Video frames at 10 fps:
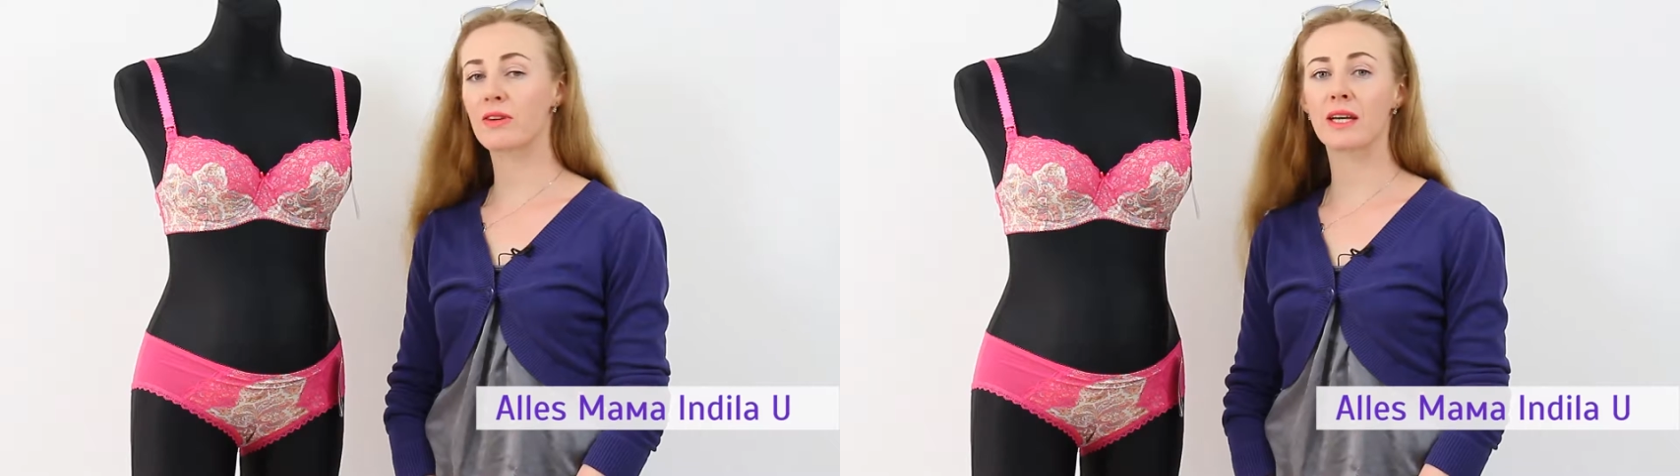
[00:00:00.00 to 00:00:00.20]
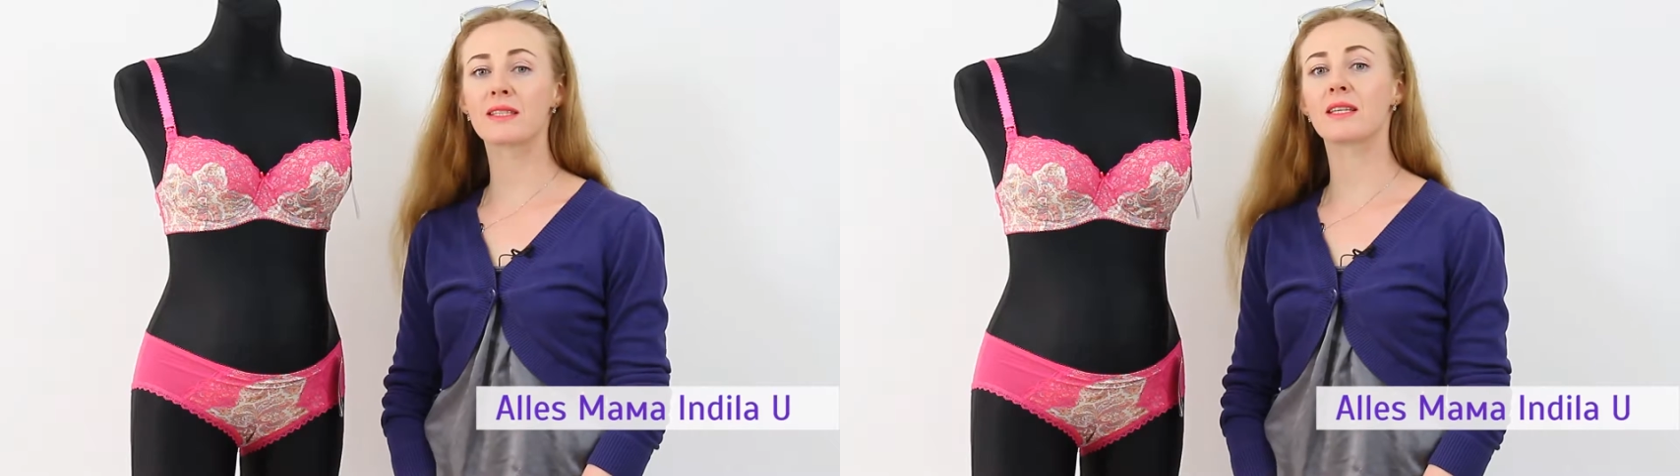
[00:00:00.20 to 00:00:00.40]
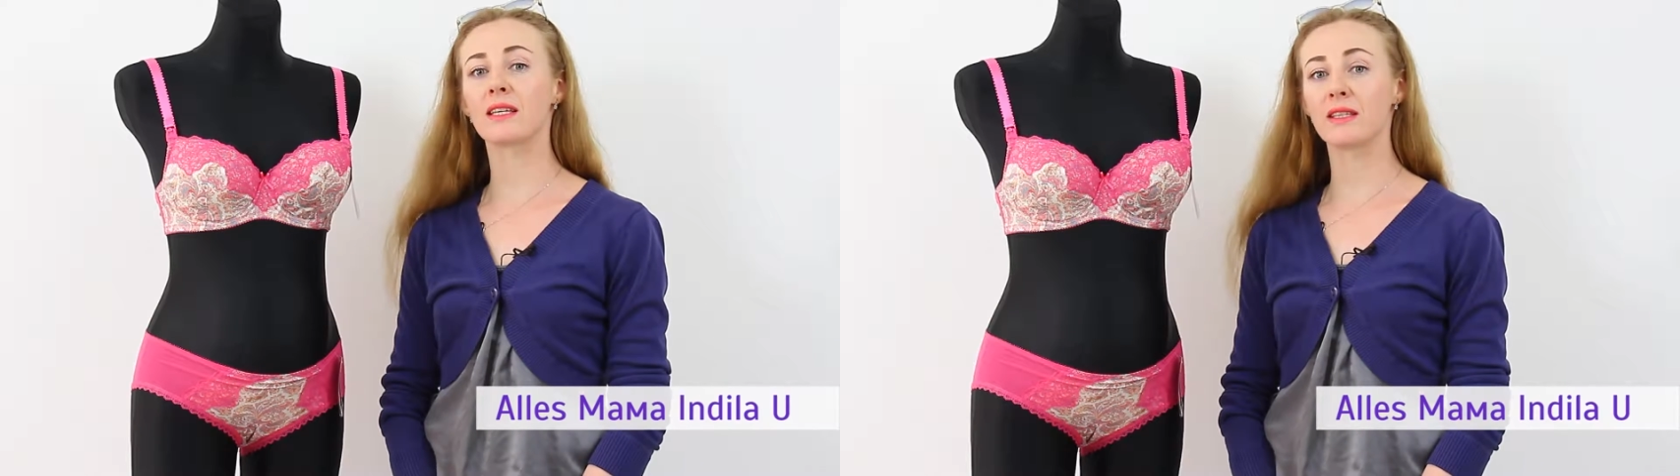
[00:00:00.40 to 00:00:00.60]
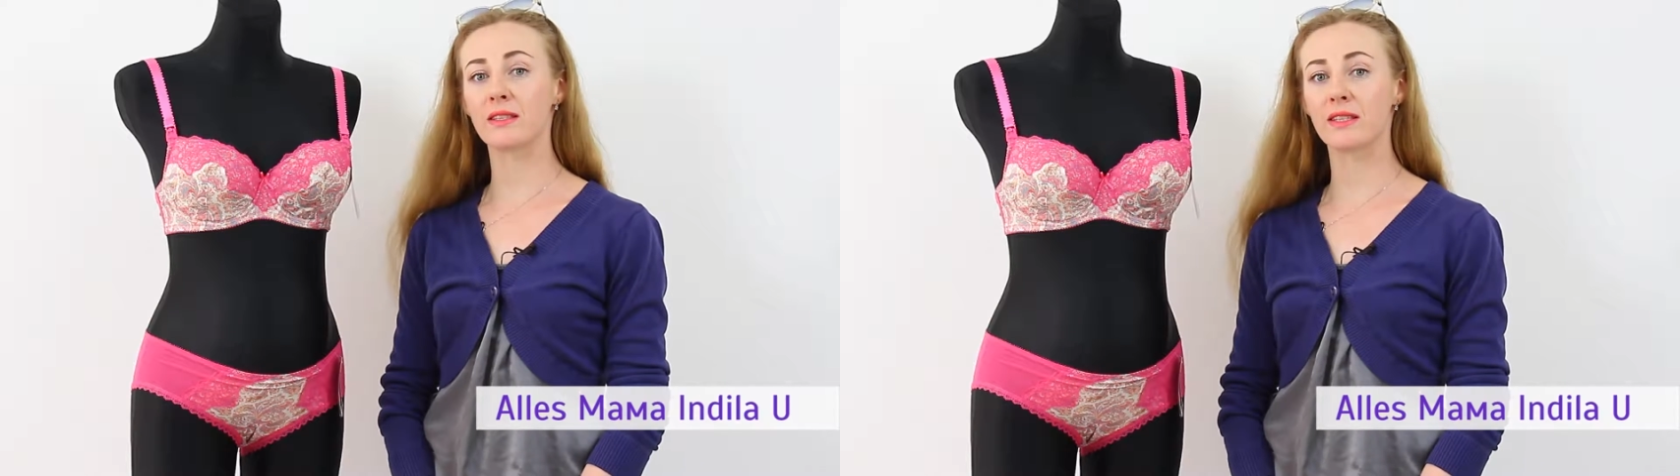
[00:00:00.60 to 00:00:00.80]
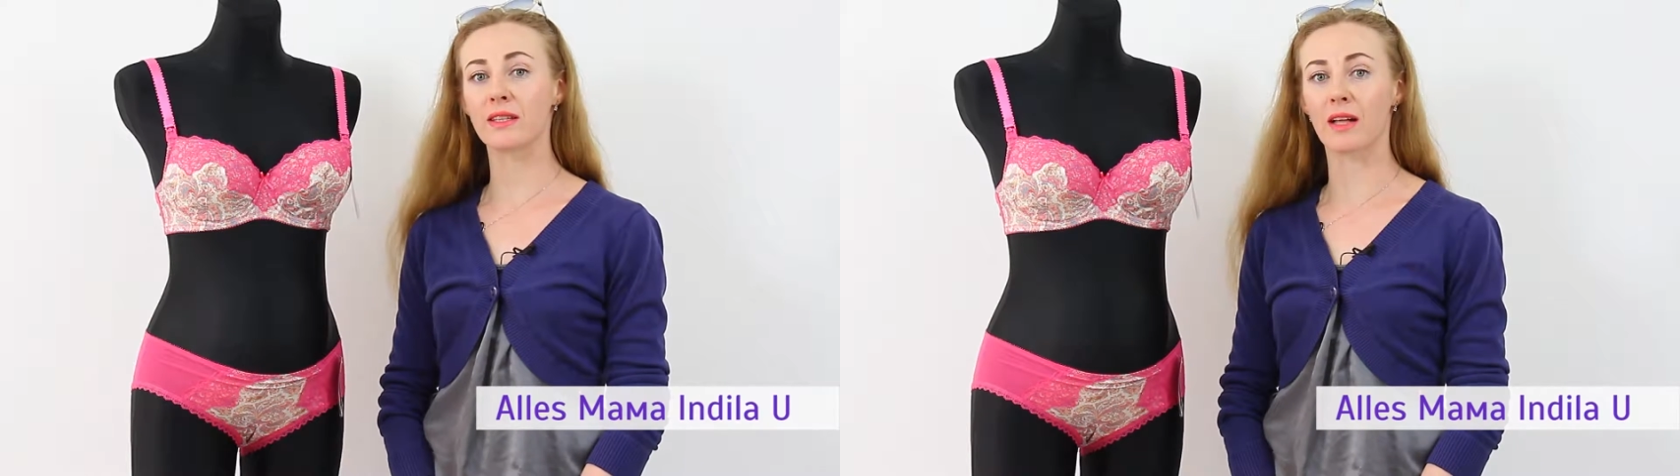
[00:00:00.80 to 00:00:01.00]
называется
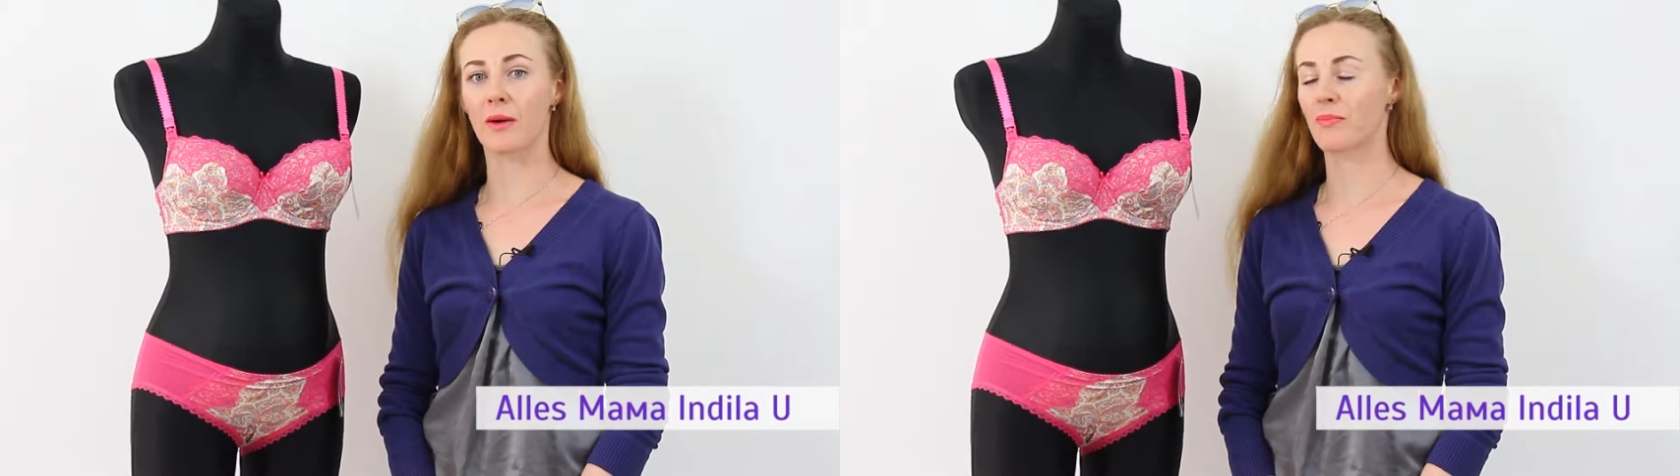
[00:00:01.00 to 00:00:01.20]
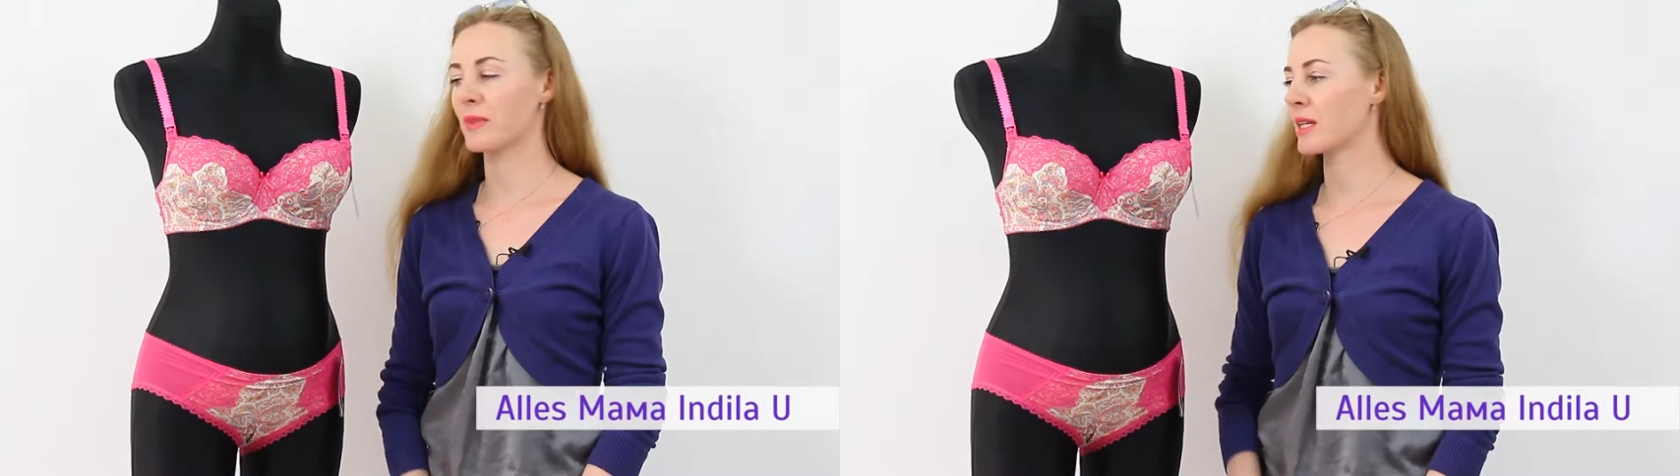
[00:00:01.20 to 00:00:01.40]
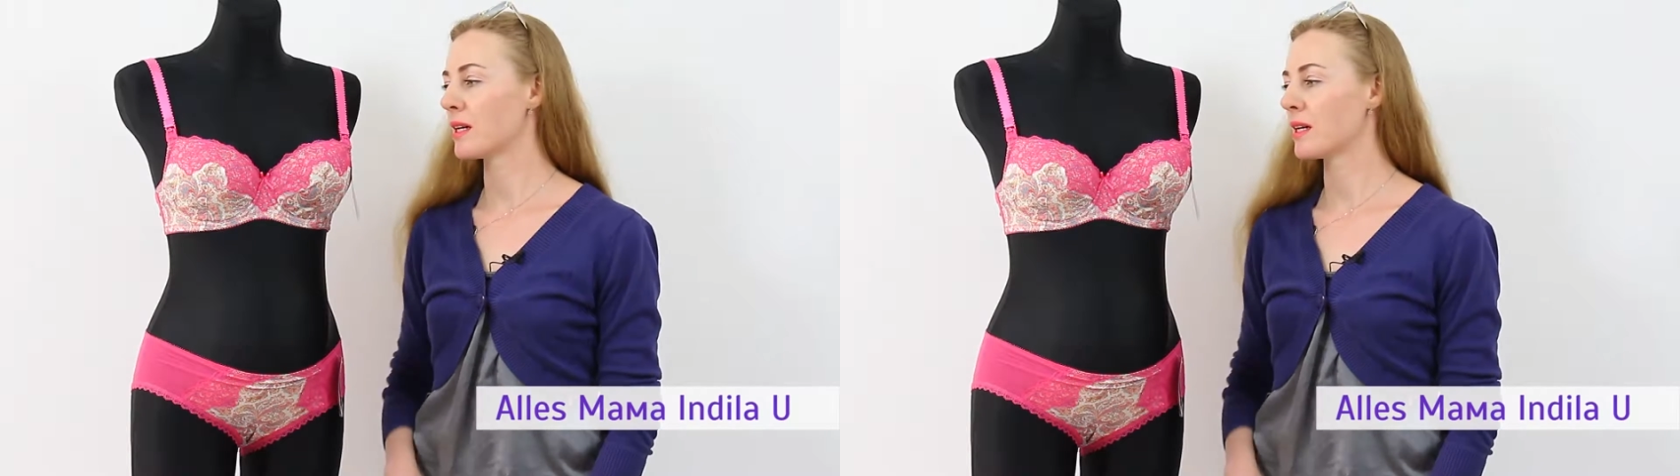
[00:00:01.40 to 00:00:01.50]
Индила.